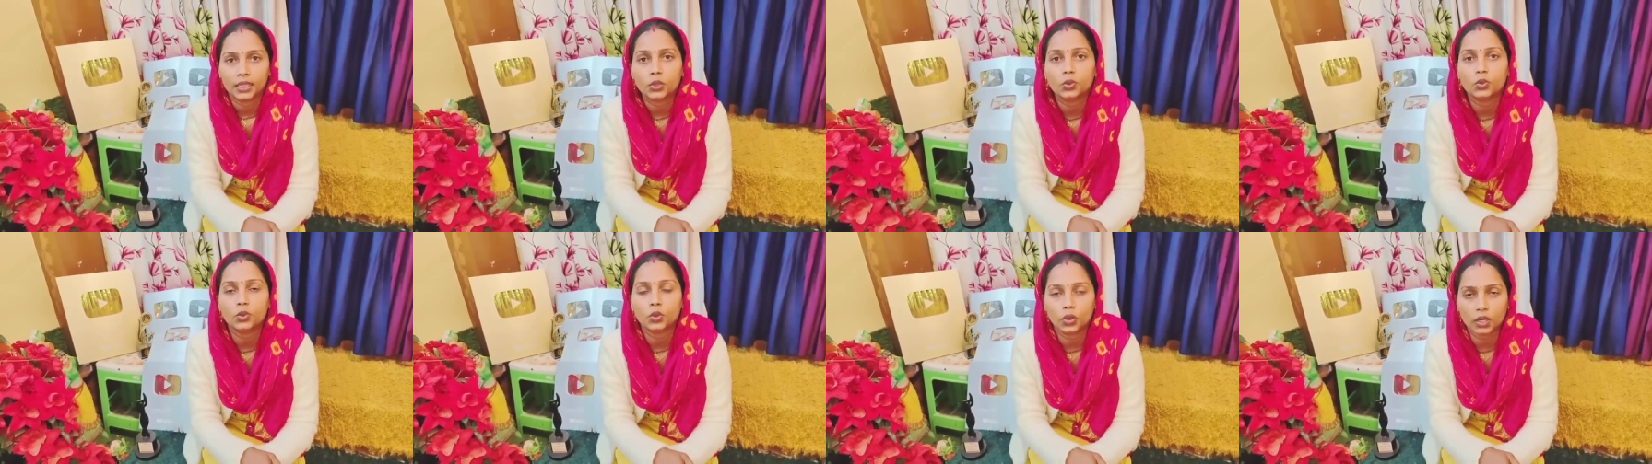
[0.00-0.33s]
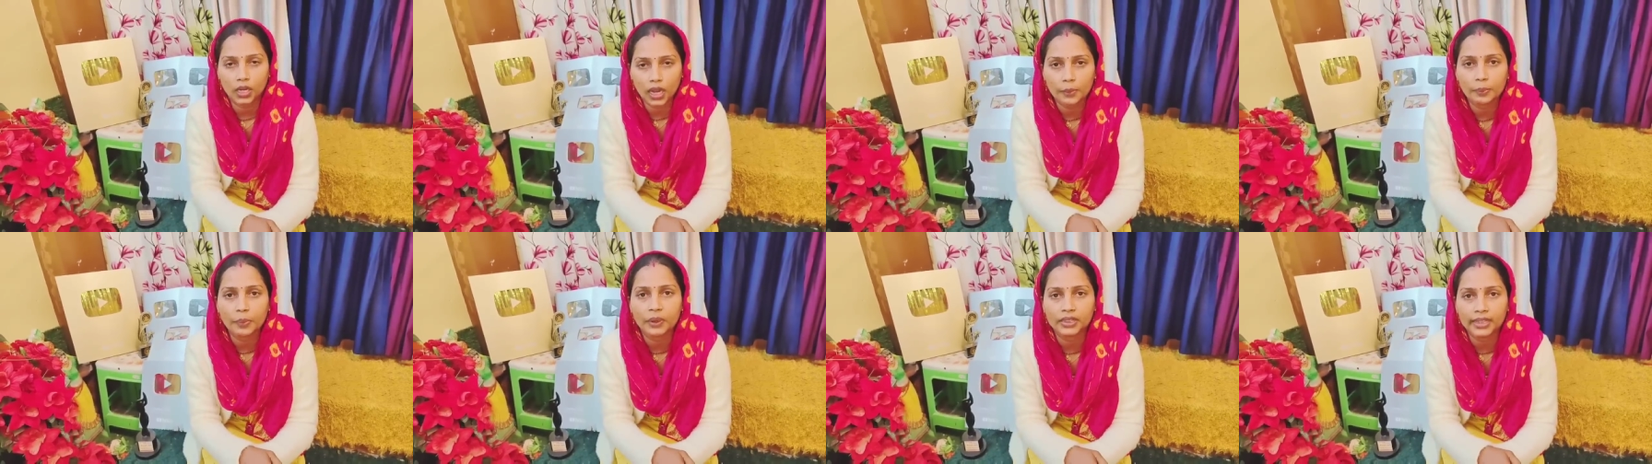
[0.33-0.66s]
क्यों
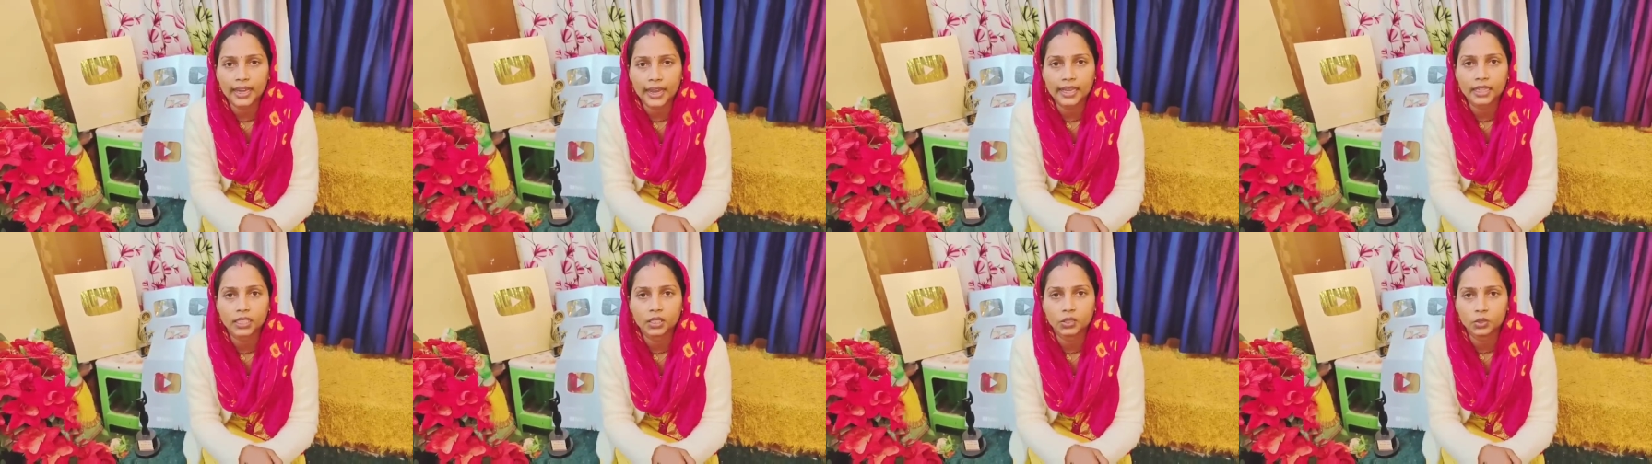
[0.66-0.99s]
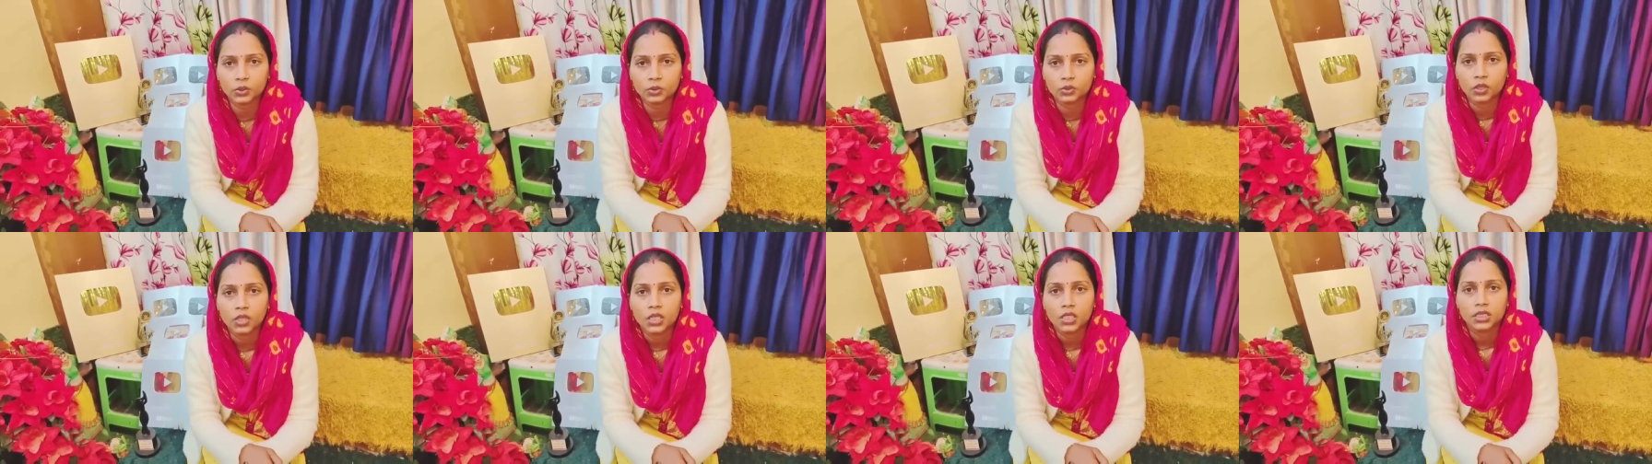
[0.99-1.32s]
रो रहा है पता है
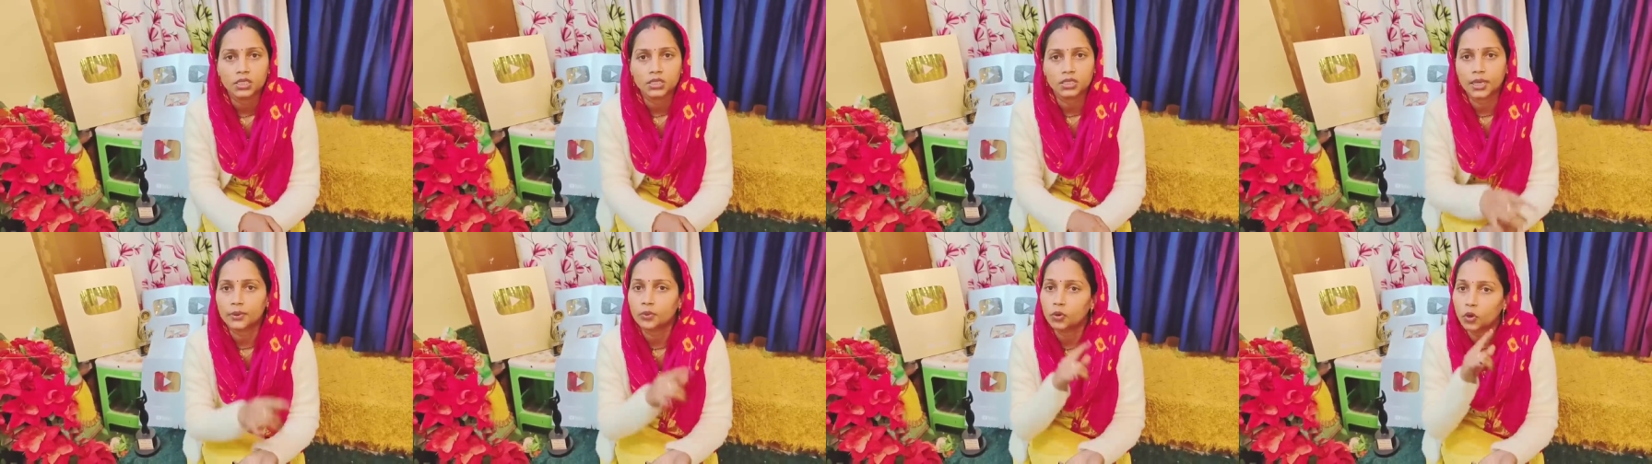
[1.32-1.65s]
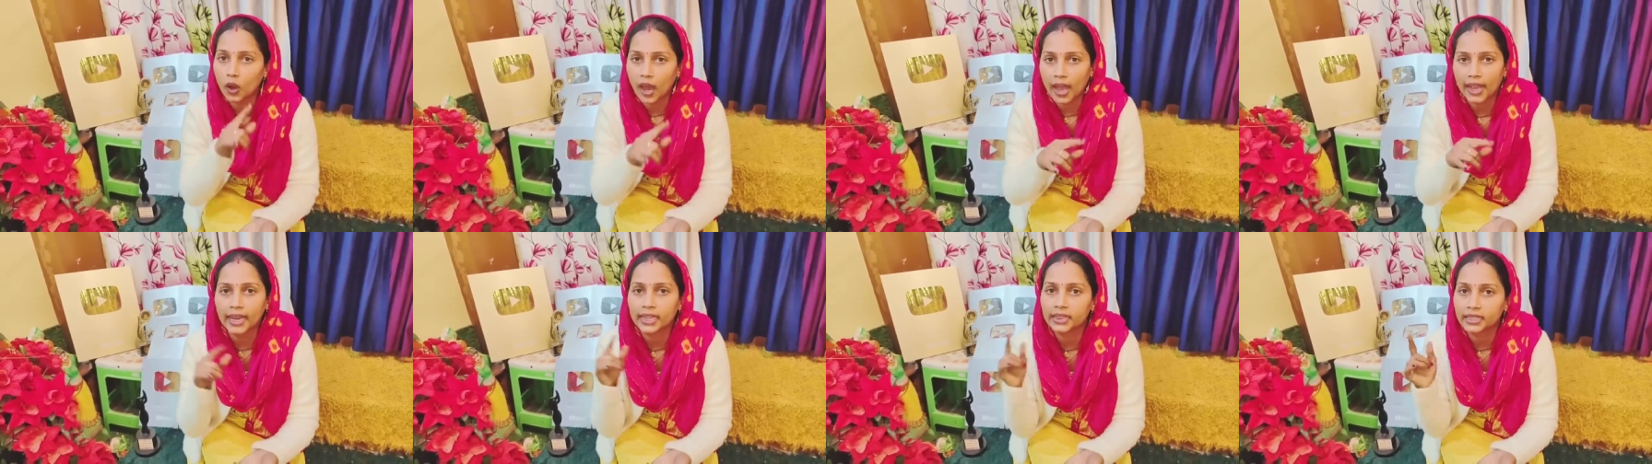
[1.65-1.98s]
क्यों जब
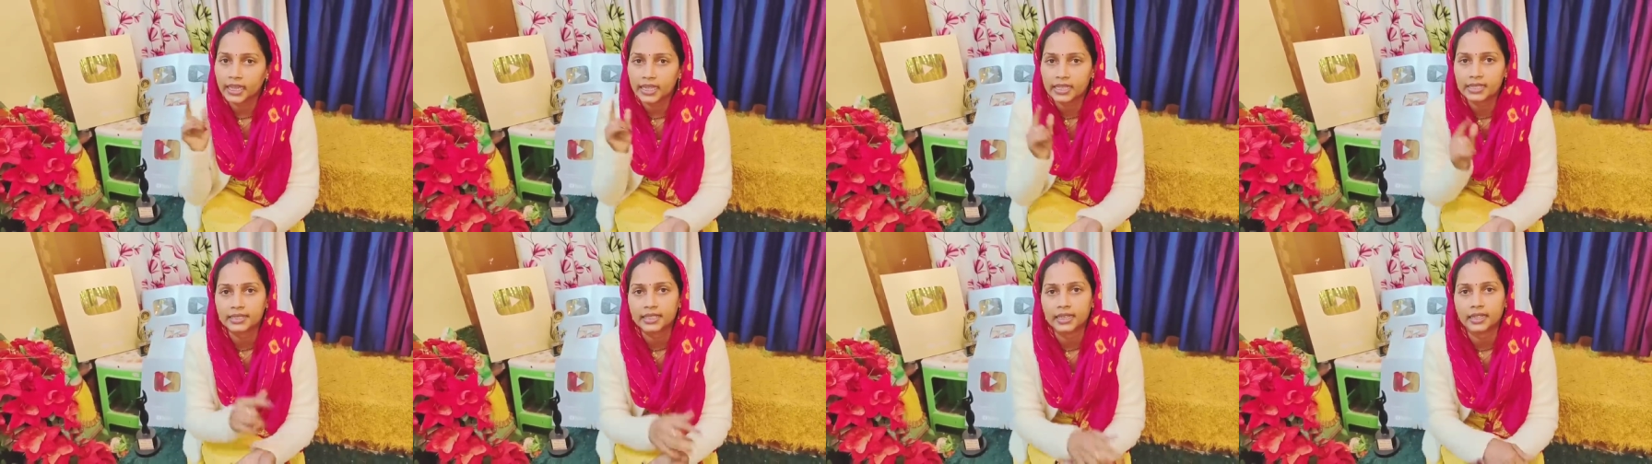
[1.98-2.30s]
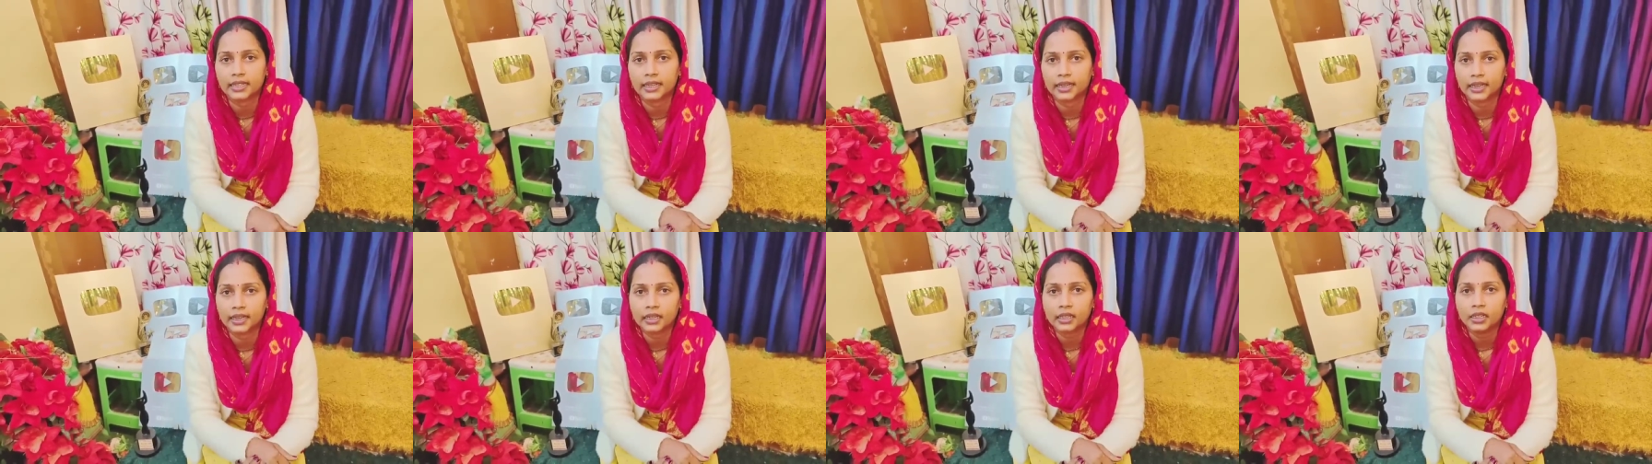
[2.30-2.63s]
वो आया था
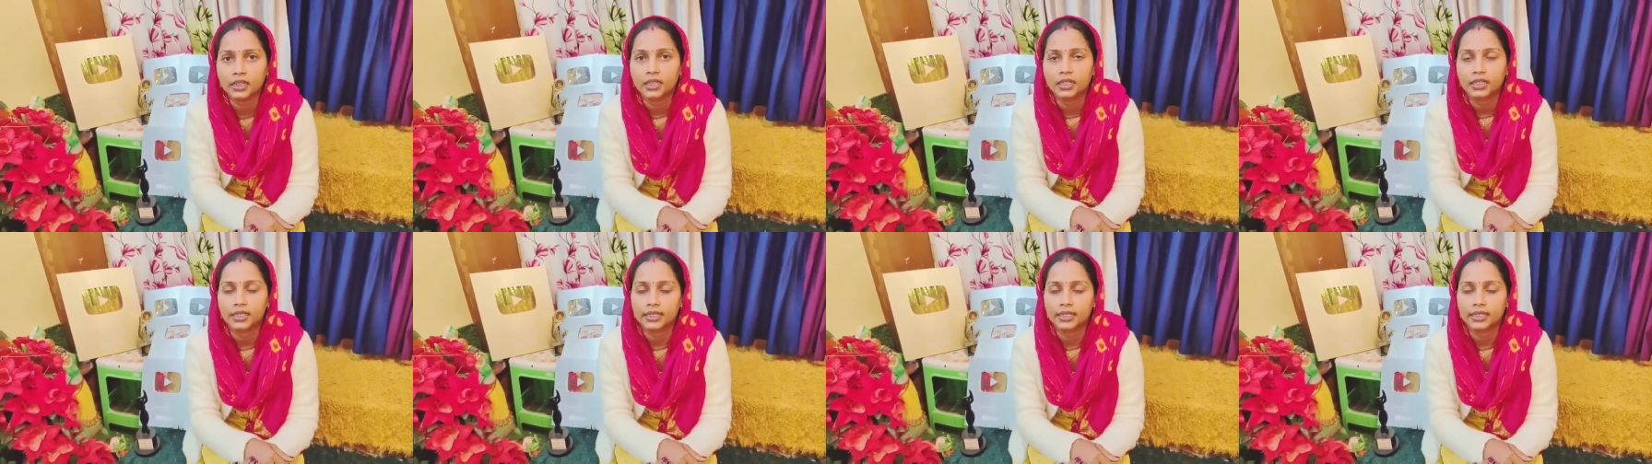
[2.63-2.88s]
इसके घर